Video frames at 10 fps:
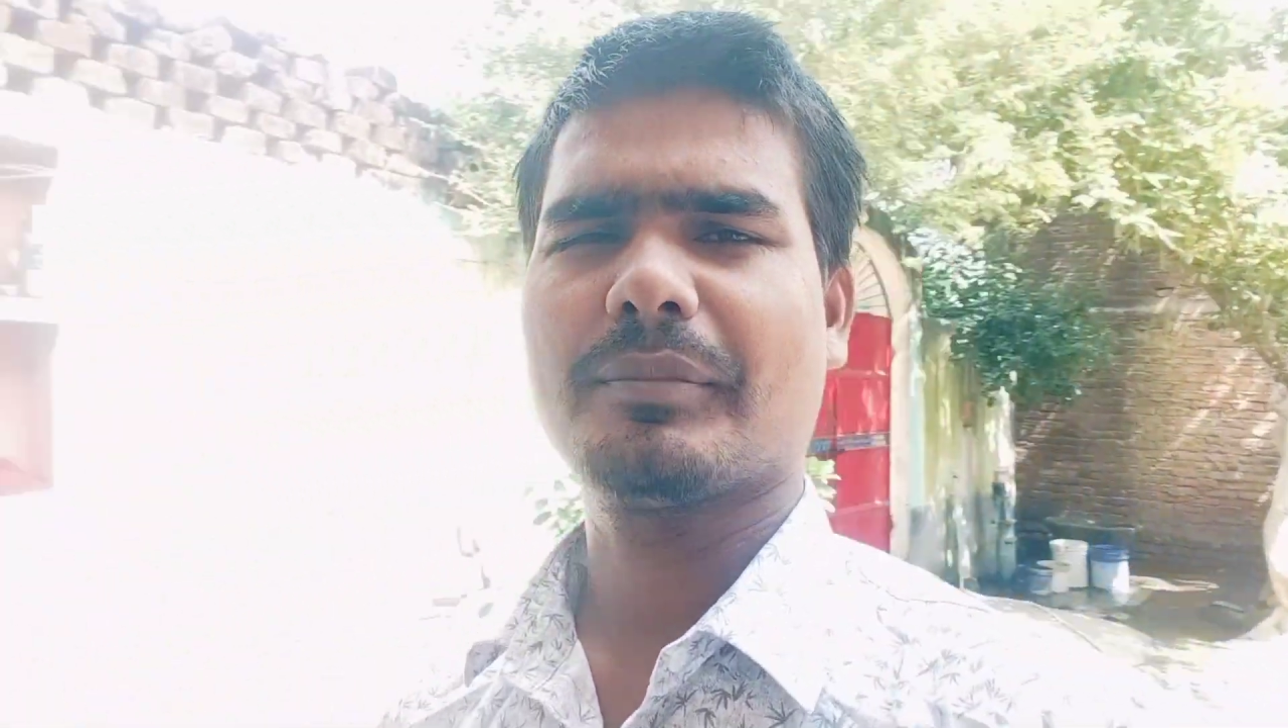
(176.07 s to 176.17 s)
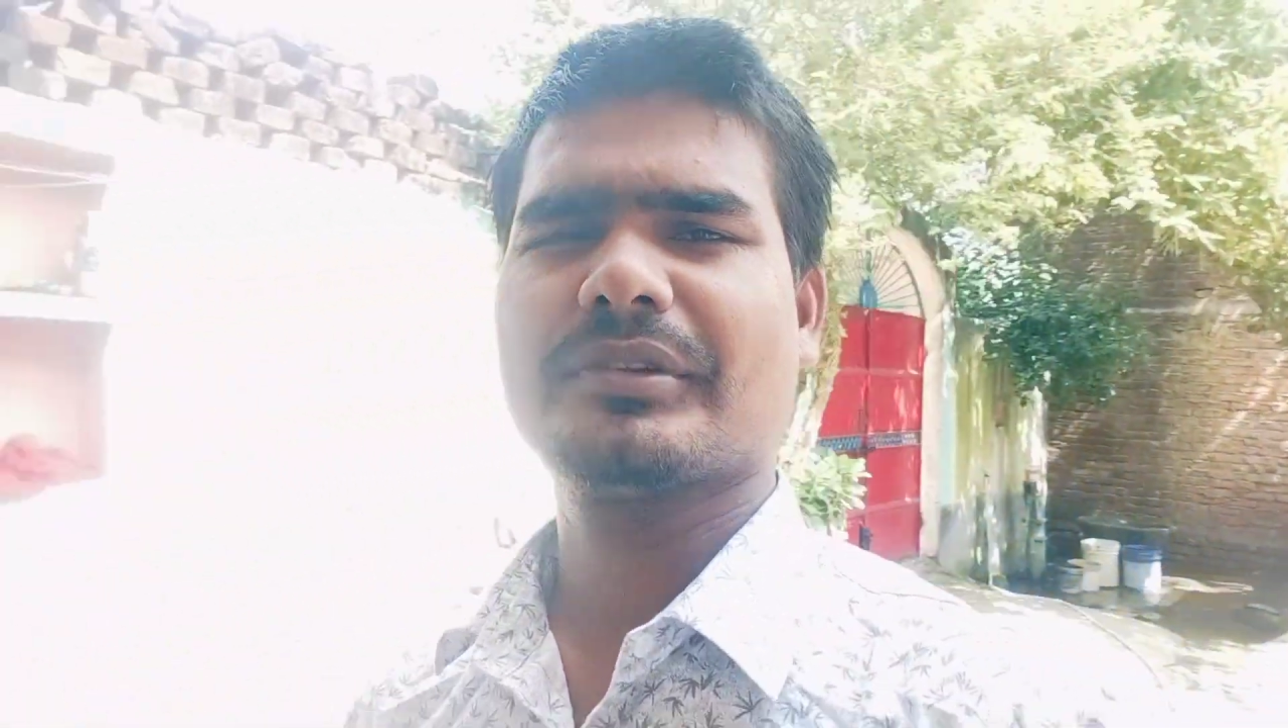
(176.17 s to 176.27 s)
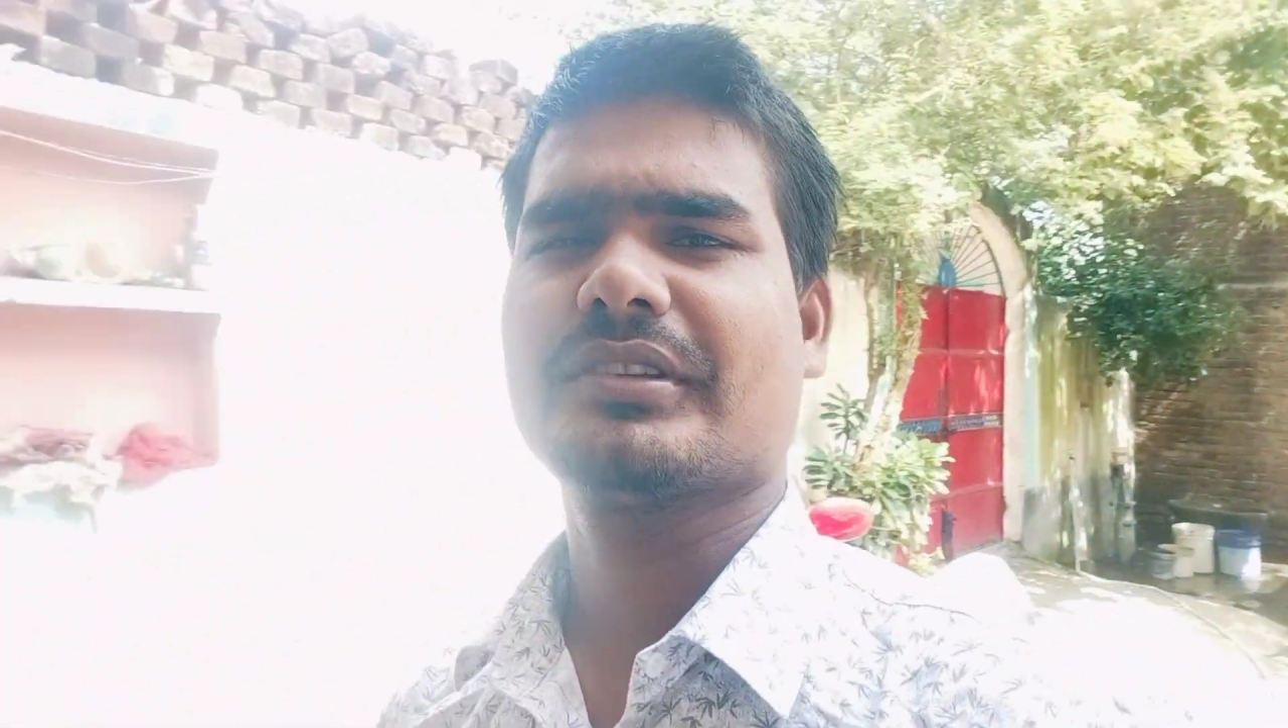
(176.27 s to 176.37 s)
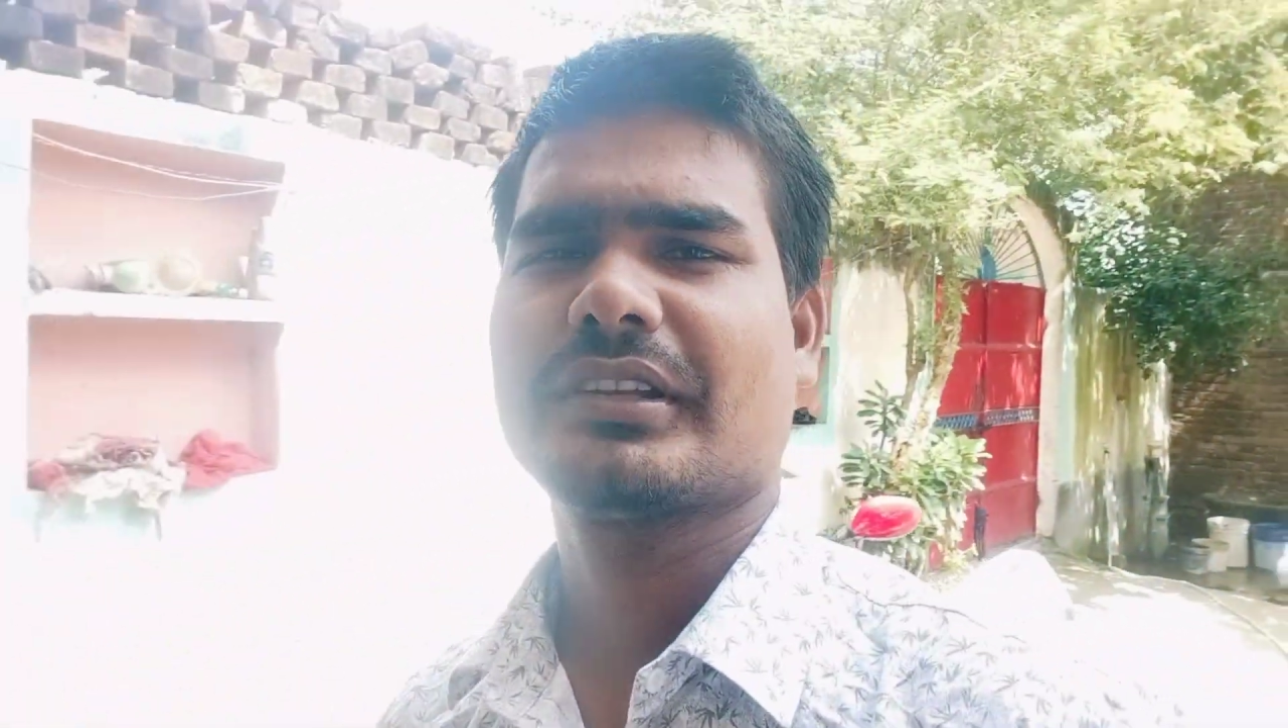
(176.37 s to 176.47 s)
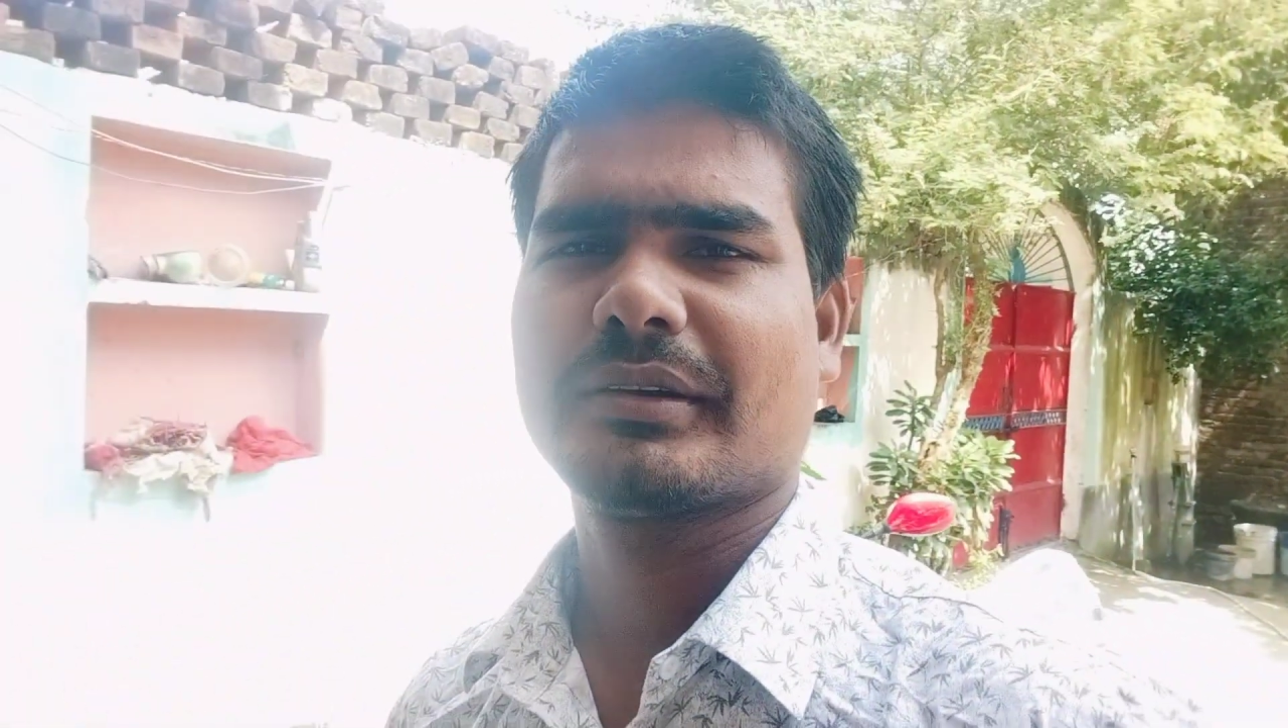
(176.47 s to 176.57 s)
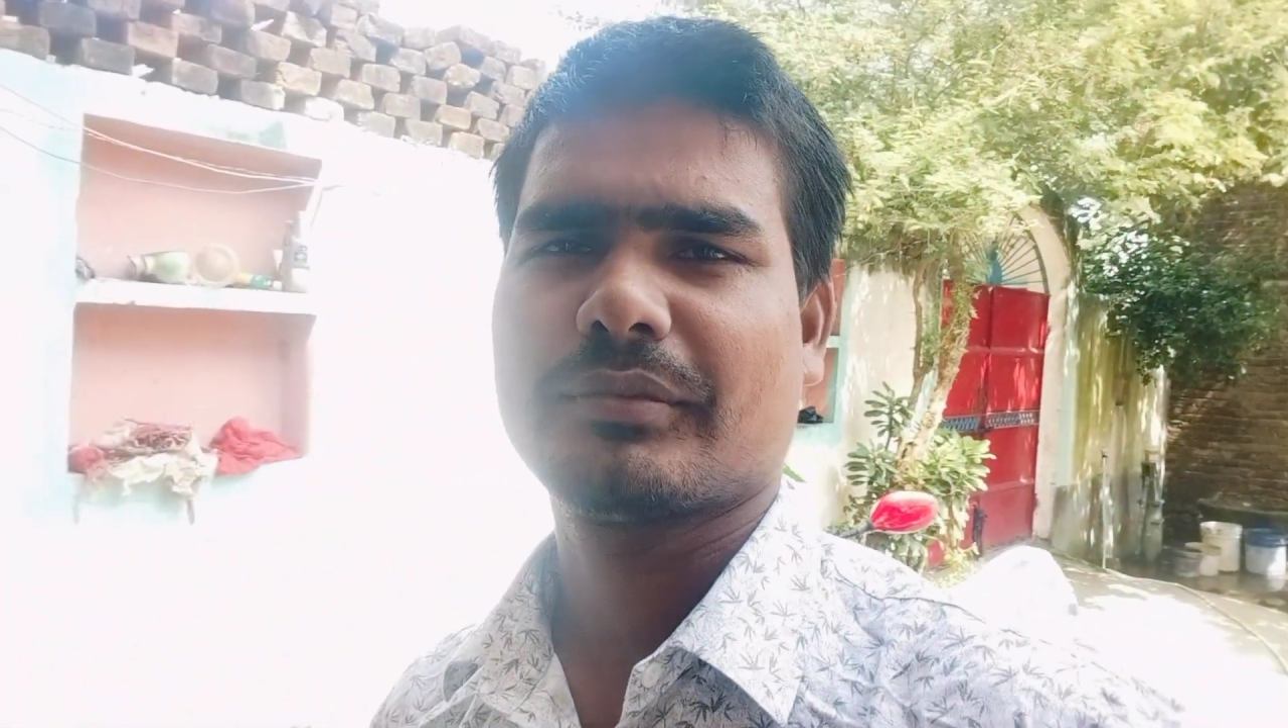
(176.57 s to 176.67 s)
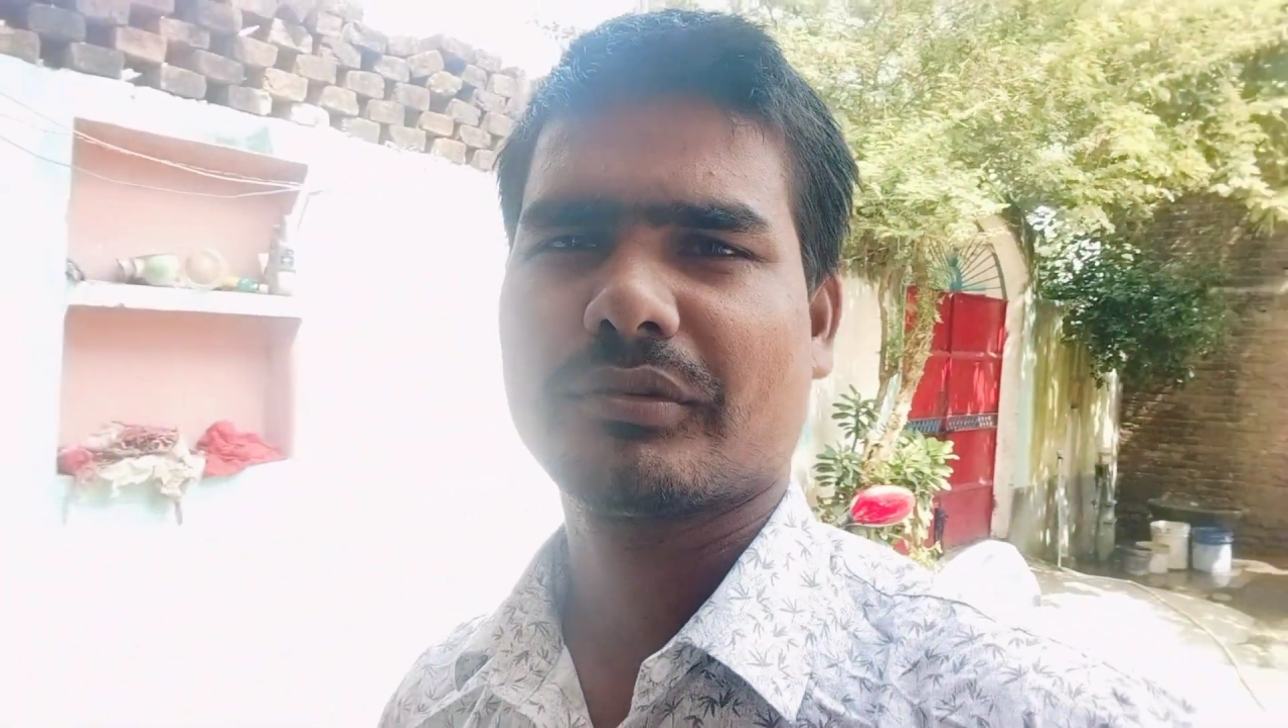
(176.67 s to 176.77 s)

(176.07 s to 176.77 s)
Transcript: वहाँ पे चल